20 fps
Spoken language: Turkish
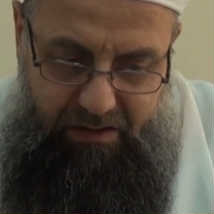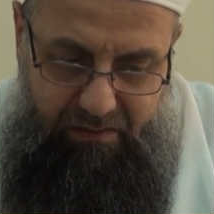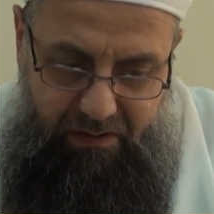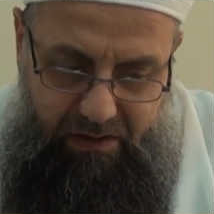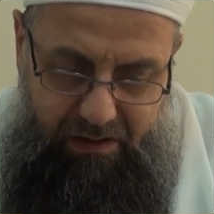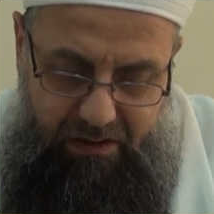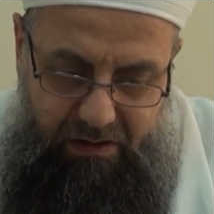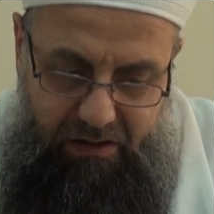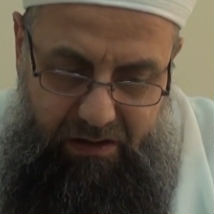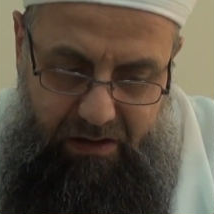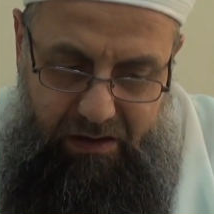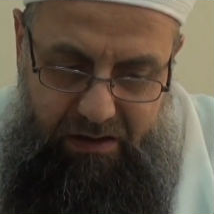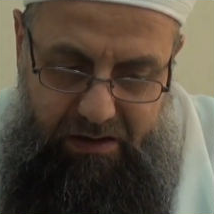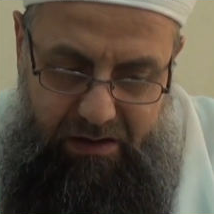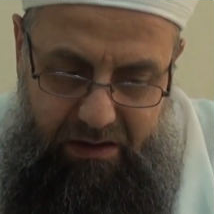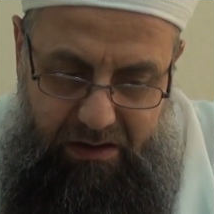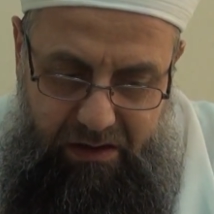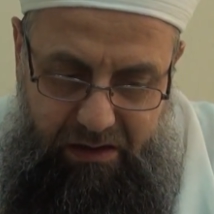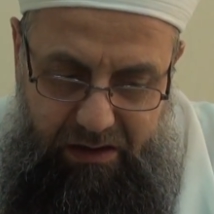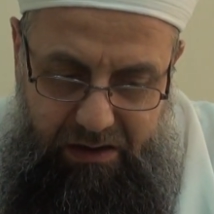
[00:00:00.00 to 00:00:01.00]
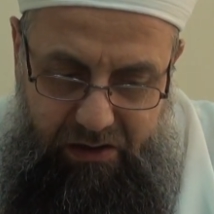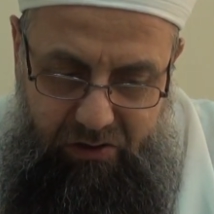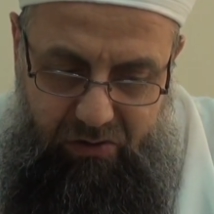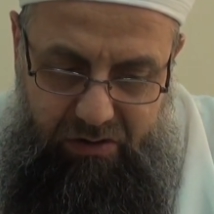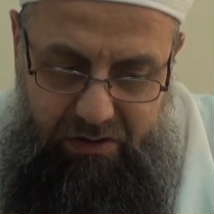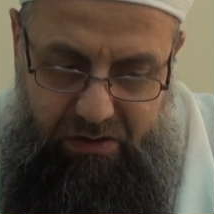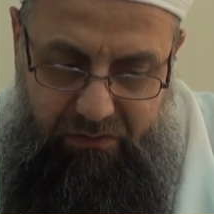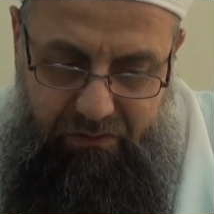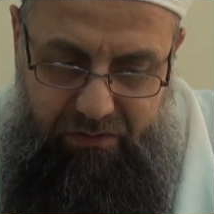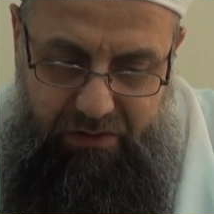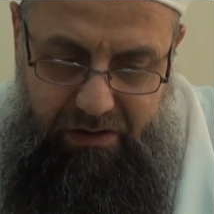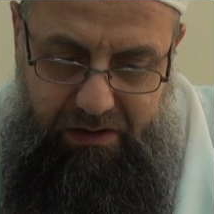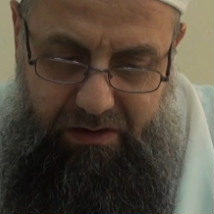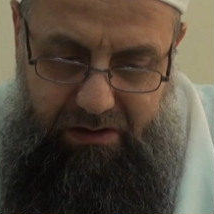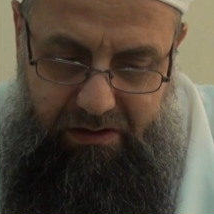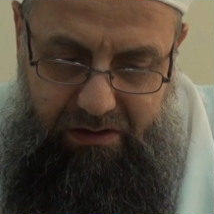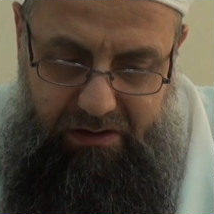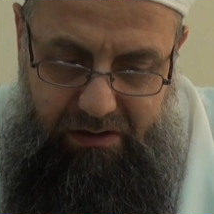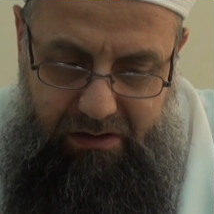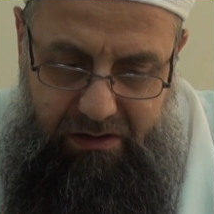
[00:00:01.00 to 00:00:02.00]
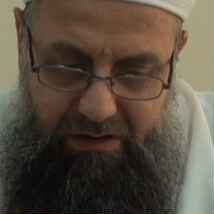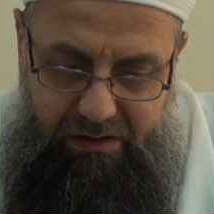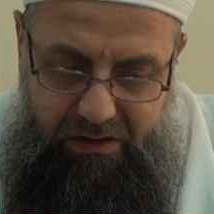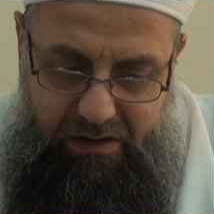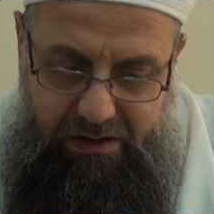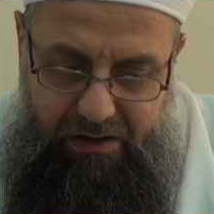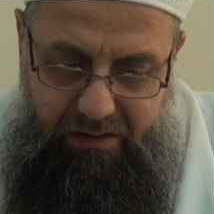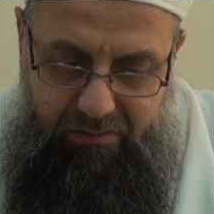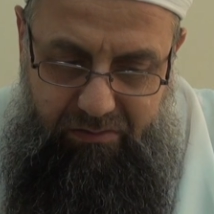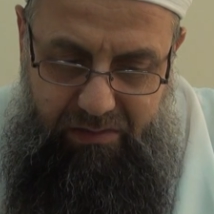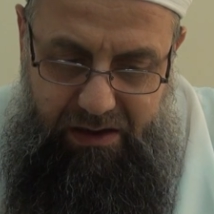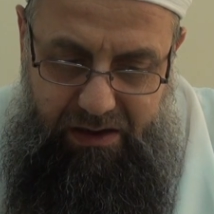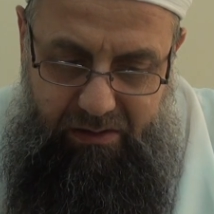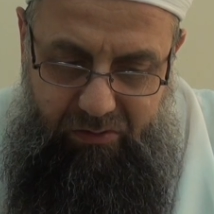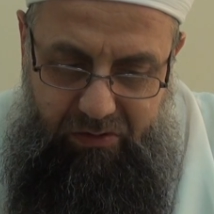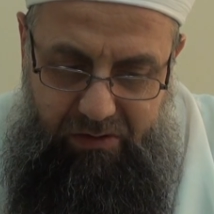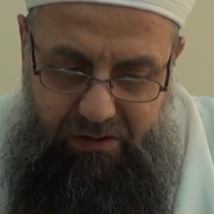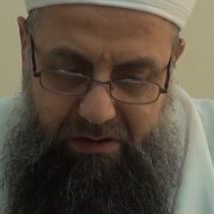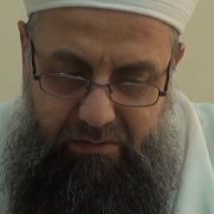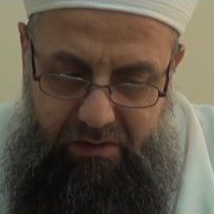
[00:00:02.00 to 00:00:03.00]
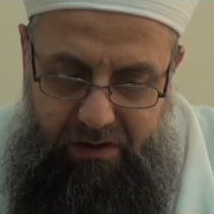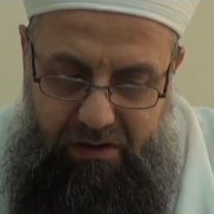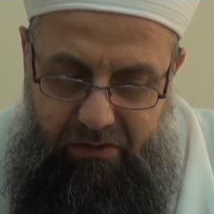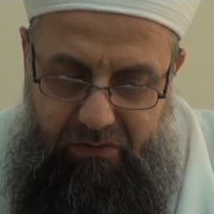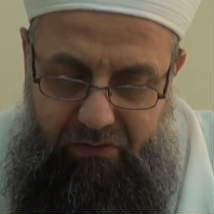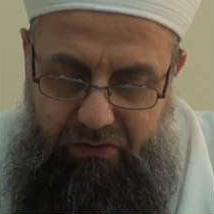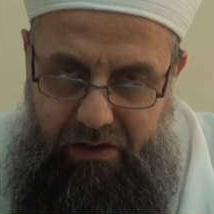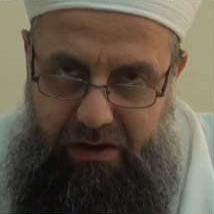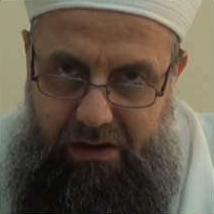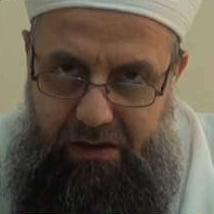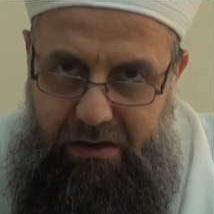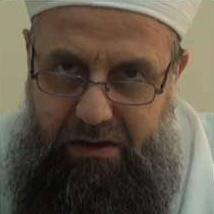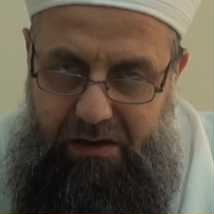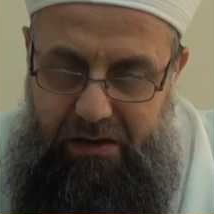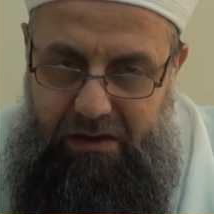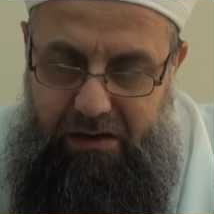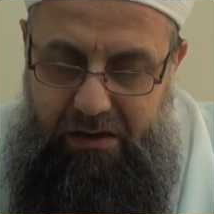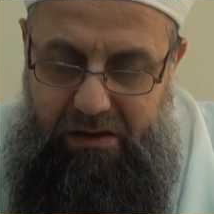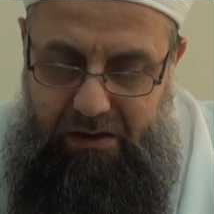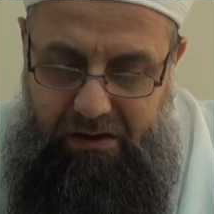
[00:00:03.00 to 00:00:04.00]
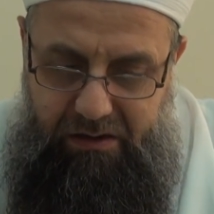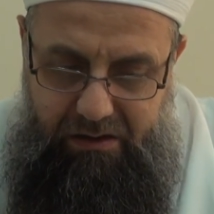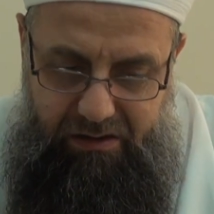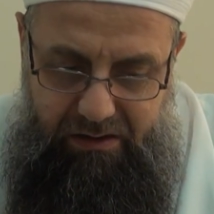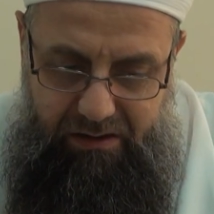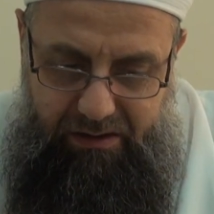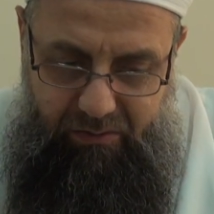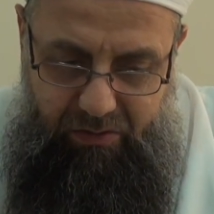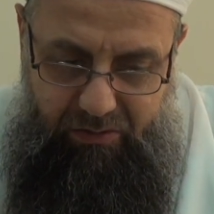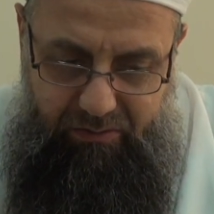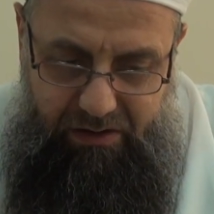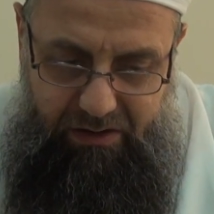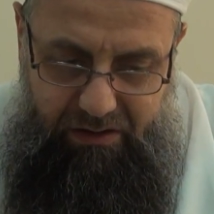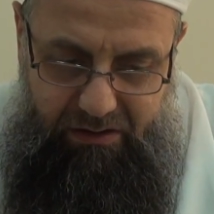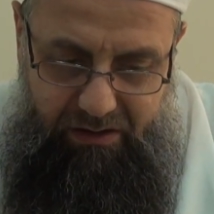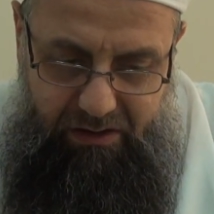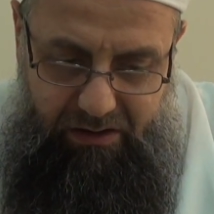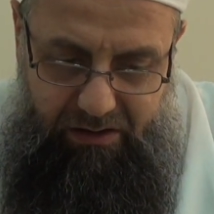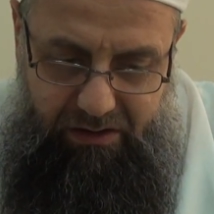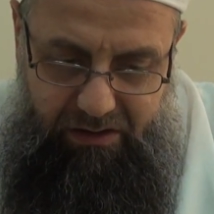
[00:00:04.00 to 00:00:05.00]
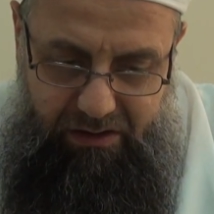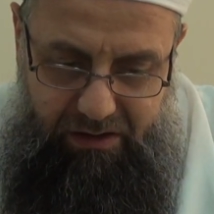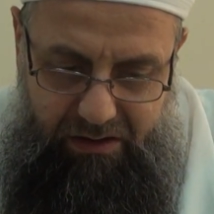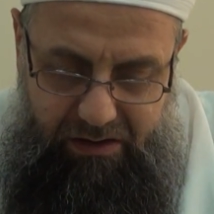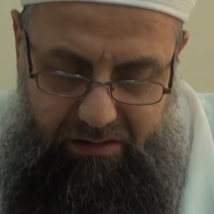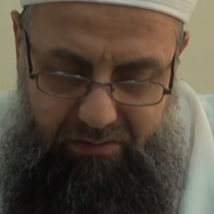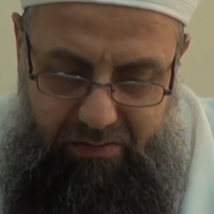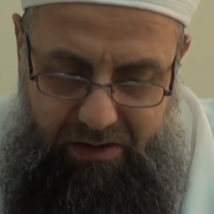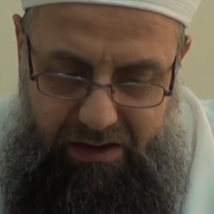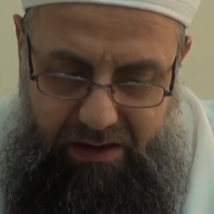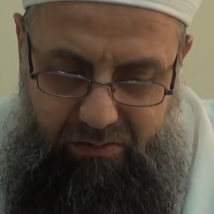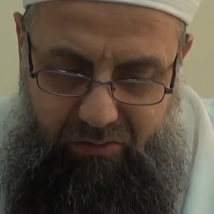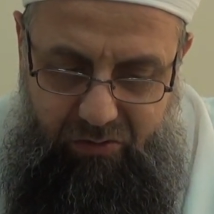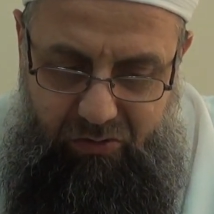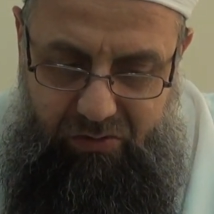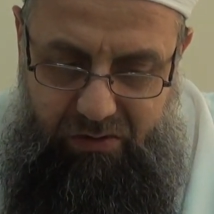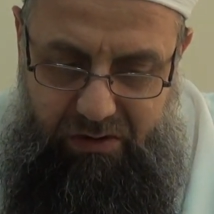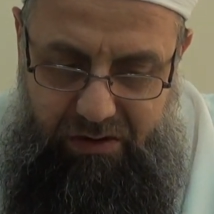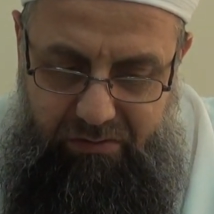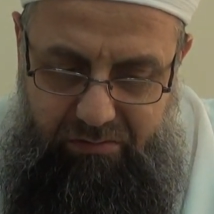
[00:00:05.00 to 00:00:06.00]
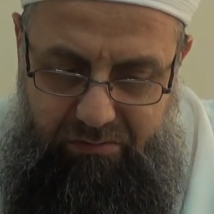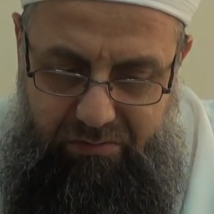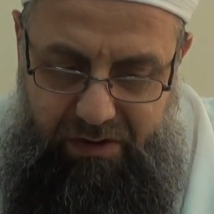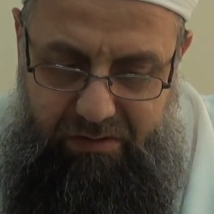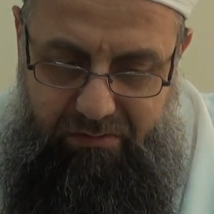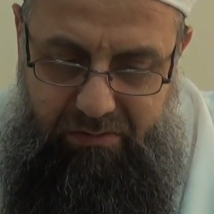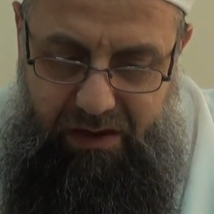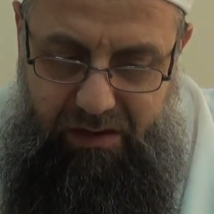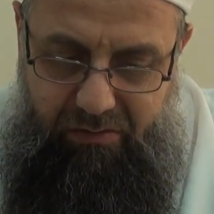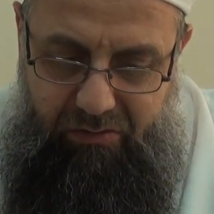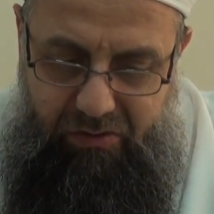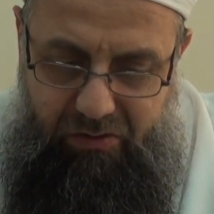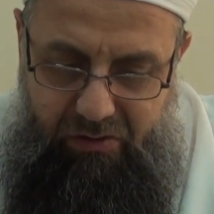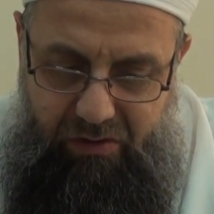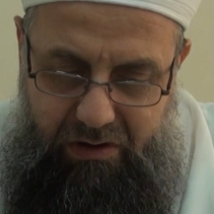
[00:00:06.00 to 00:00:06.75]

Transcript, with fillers: Ve in ihtiyaç eğer ihtiyaç duyarsa fiil ila mamulin. Demek ki faille tam olmadı da ila mamulin bir mamulin.